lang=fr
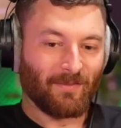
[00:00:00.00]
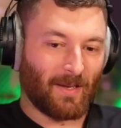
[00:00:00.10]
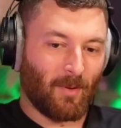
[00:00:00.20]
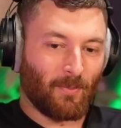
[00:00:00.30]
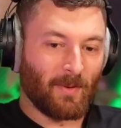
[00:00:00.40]

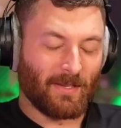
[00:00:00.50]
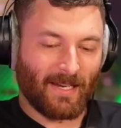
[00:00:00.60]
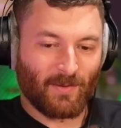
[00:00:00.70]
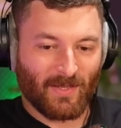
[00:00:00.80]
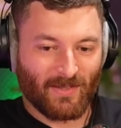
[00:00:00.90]
vraiment, premier
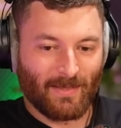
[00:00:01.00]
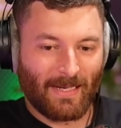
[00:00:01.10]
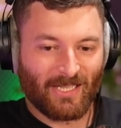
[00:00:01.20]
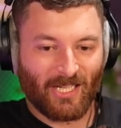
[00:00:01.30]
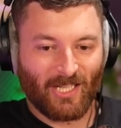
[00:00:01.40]
degré, 70
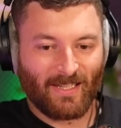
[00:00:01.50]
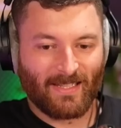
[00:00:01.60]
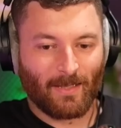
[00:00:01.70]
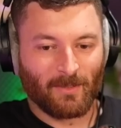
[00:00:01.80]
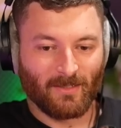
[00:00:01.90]
balles, je t'achète des
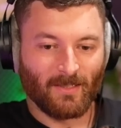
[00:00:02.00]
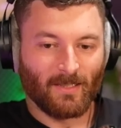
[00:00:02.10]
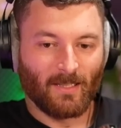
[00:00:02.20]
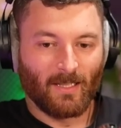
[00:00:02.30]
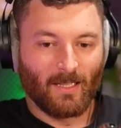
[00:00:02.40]
arbres.
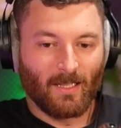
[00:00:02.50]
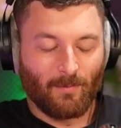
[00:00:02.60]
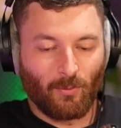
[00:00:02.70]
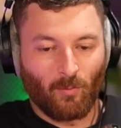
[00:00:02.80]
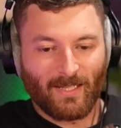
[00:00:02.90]
Hein.
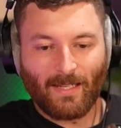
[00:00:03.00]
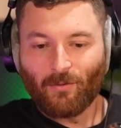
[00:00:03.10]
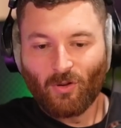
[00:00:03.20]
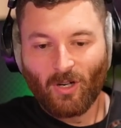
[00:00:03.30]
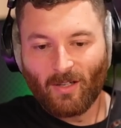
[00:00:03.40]
Pour moi, ça
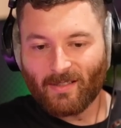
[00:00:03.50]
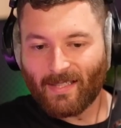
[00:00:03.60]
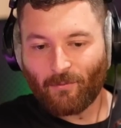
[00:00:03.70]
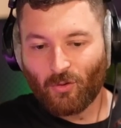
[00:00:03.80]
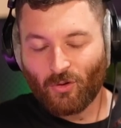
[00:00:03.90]
vaut, euh,
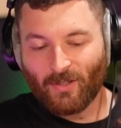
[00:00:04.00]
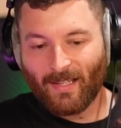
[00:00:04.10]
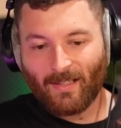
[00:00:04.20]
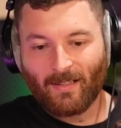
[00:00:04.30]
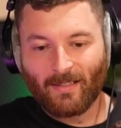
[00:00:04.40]
ça vaut
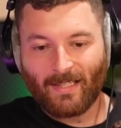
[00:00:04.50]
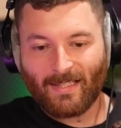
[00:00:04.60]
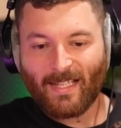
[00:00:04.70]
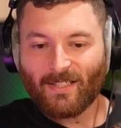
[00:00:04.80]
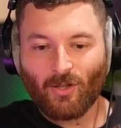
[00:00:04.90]
des, euh, des
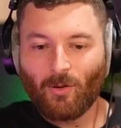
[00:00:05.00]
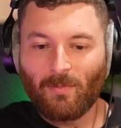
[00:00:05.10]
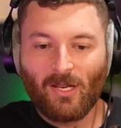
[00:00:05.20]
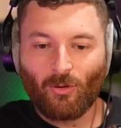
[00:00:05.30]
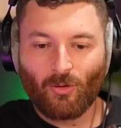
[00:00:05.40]
700,
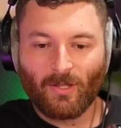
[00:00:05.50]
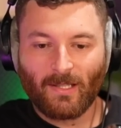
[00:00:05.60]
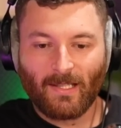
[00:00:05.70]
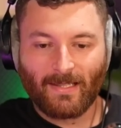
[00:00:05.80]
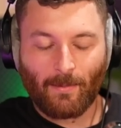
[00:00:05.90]
1000 euros
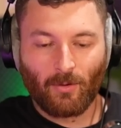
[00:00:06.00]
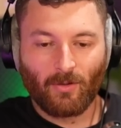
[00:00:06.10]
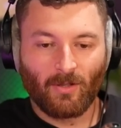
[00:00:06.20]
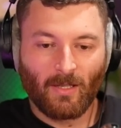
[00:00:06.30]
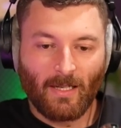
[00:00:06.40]
des
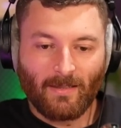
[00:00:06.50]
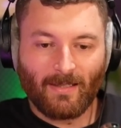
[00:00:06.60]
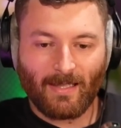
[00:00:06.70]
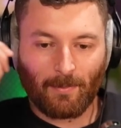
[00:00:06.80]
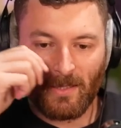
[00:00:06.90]
arbres
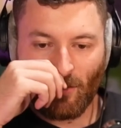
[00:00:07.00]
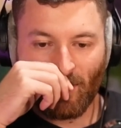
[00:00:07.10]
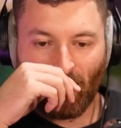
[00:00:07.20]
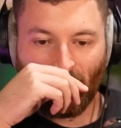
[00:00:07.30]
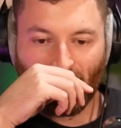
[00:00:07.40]
des arbres qui donnent
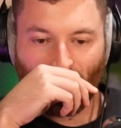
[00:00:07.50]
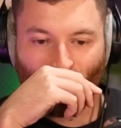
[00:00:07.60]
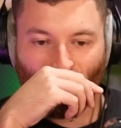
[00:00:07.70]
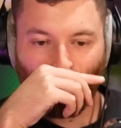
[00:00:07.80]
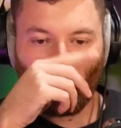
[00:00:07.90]
des, qui
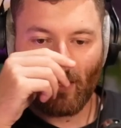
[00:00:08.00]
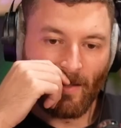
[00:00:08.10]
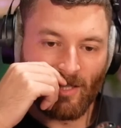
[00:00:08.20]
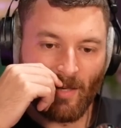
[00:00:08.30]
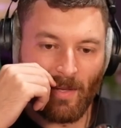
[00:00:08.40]
donnent des fruits.
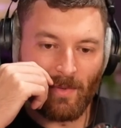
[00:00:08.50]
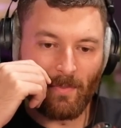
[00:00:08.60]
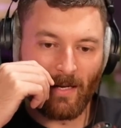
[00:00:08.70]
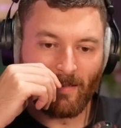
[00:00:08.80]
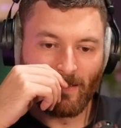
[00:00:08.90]
Jamais 1000
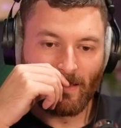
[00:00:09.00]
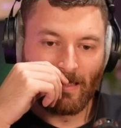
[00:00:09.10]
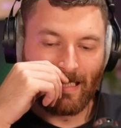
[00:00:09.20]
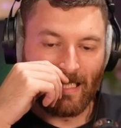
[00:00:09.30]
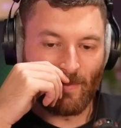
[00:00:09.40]
balles.
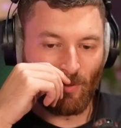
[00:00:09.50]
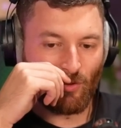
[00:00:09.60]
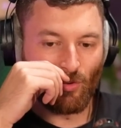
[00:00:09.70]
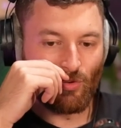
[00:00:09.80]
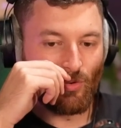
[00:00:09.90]
Je pense
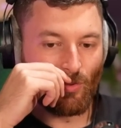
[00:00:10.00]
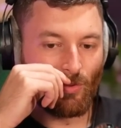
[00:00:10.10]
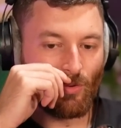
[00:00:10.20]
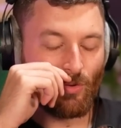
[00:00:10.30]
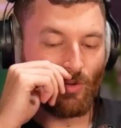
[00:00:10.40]
que
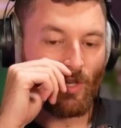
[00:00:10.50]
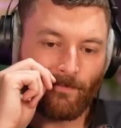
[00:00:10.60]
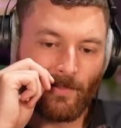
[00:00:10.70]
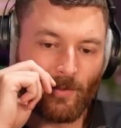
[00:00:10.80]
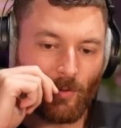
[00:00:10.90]
tu,
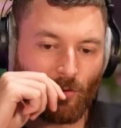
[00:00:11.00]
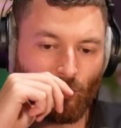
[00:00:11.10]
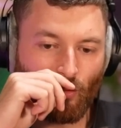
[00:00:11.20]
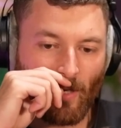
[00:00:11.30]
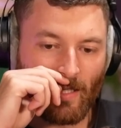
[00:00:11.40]
je pense que
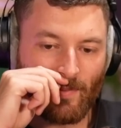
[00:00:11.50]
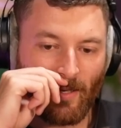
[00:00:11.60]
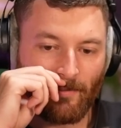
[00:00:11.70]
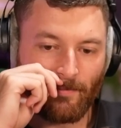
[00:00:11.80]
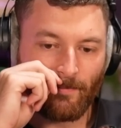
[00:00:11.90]
tu réalises
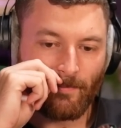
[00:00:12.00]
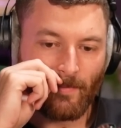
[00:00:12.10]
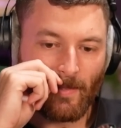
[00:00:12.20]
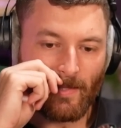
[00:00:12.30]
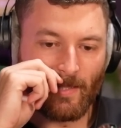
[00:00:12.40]
pas.
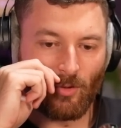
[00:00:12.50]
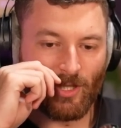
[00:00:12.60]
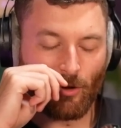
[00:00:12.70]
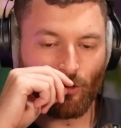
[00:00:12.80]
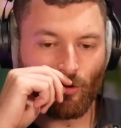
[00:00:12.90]
C'est moins
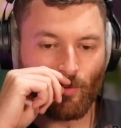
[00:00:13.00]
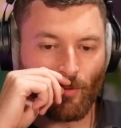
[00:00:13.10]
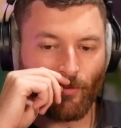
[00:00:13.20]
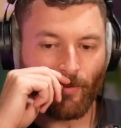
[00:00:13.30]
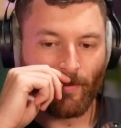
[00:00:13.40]
cher que ce que tu
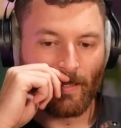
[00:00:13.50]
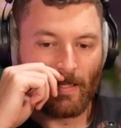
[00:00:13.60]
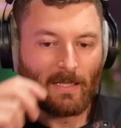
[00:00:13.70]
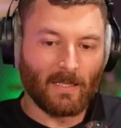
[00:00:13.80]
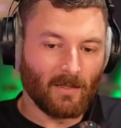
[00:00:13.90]
penses.
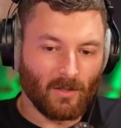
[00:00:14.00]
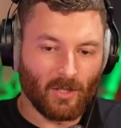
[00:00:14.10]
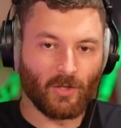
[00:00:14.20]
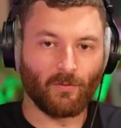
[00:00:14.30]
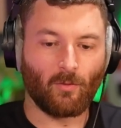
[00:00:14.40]

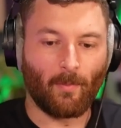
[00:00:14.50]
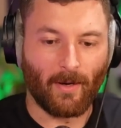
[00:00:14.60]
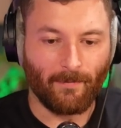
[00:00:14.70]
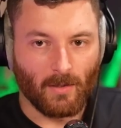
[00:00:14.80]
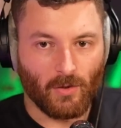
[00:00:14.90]
Non, je vous crois
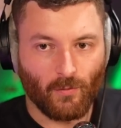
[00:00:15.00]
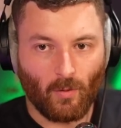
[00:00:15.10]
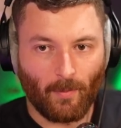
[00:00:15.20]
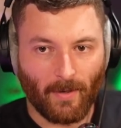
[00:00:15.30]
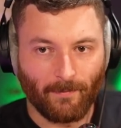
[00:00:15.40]
pas. Je vous
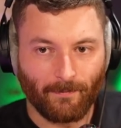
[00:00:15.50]
crois pas.